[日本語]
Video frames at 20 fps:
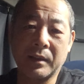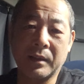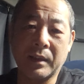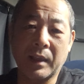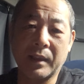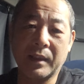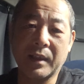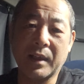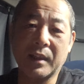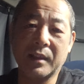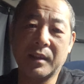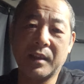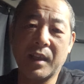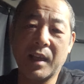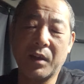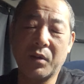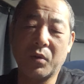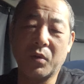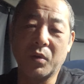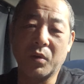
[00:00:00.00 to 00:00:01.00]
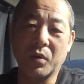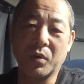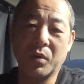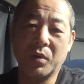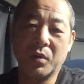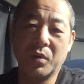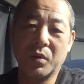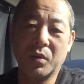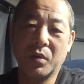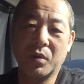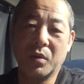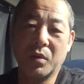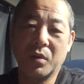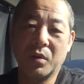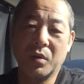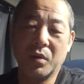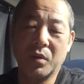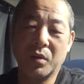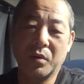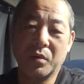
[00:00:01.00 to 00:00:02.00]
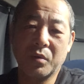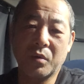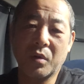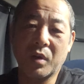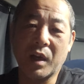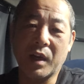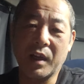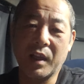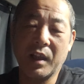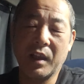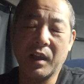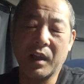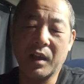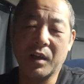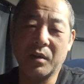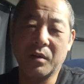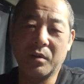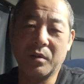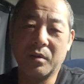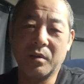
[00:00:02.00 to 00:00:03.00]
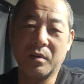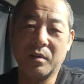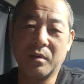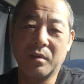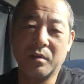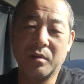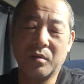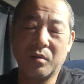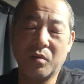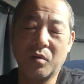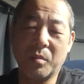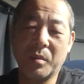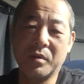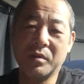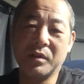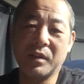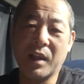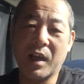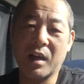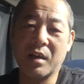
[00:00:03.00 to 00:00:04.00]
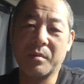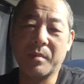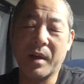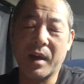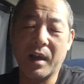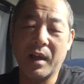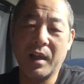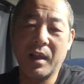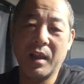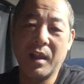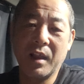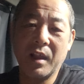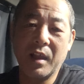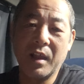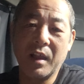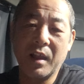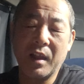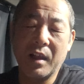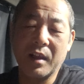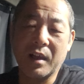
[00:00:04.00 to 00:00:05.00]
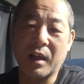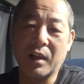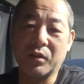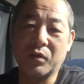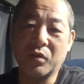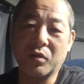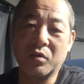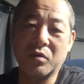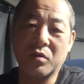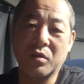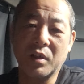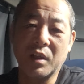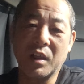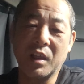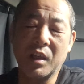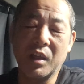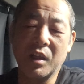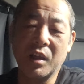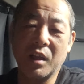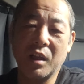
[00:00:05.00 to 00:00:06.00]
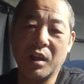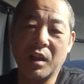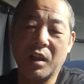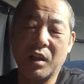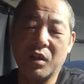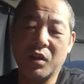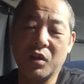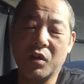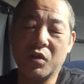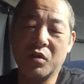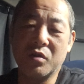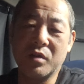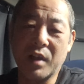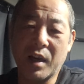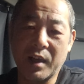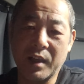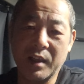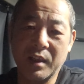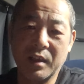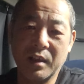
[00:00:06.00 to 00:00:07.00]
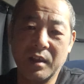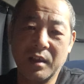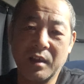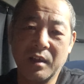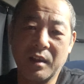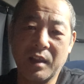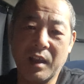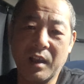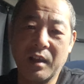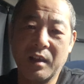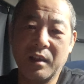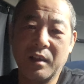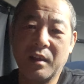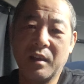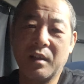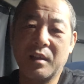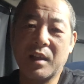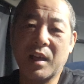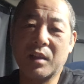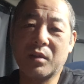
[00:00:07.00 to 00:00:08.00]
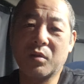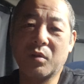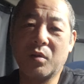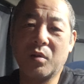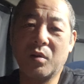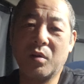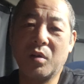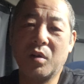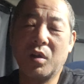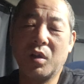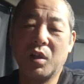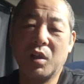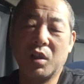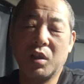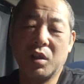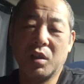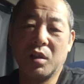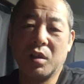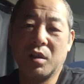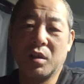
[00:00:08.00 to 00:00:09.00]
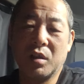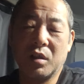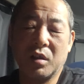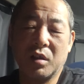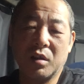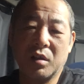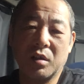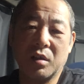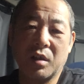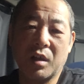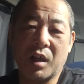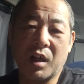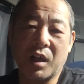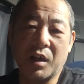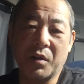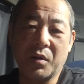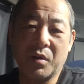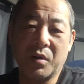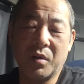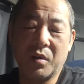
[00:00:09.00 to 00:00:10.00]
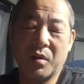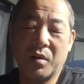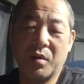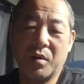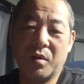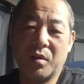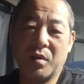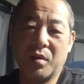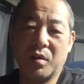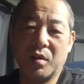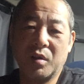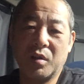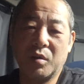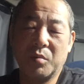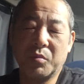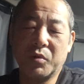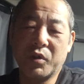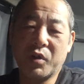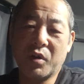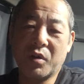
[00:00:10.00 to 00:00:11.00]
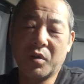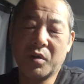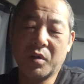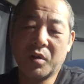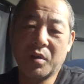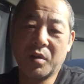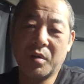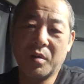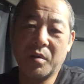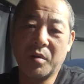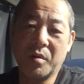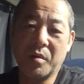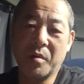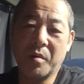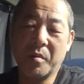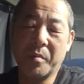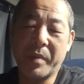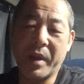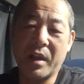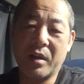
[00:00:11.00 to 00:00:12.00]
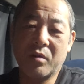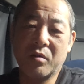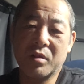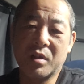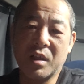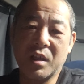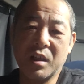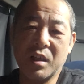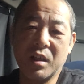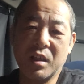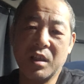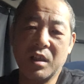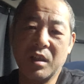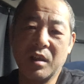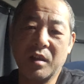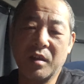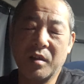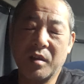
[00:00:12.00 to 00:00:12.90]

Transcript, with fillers: 戦ってやろうとかねあの思うんであれば監督署に言うなりねであとあの無料の弁護士